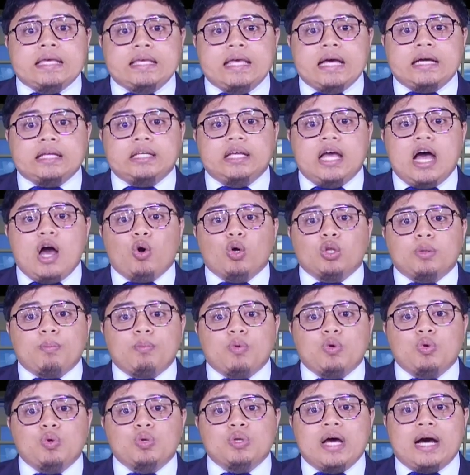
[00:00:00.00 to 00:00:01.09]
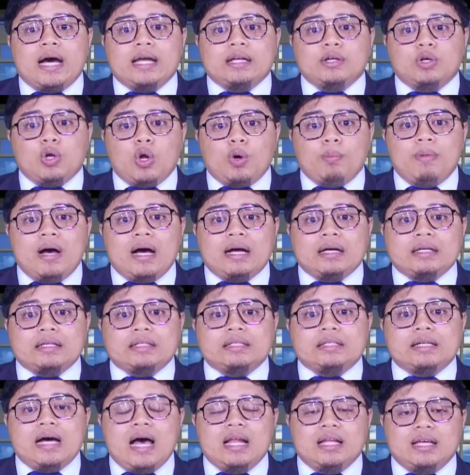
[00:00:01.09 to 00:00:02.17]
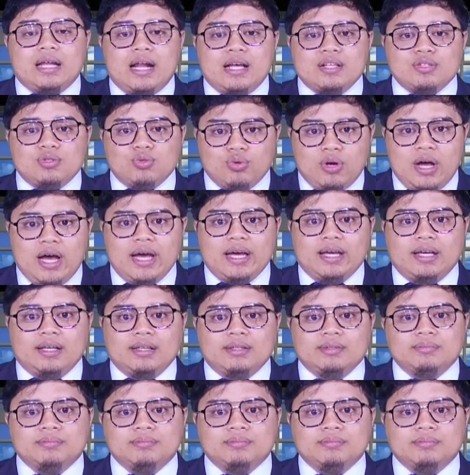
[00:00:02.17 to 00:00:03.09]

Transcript: yang diangkut menggunakan gerobak ke aliran sungai.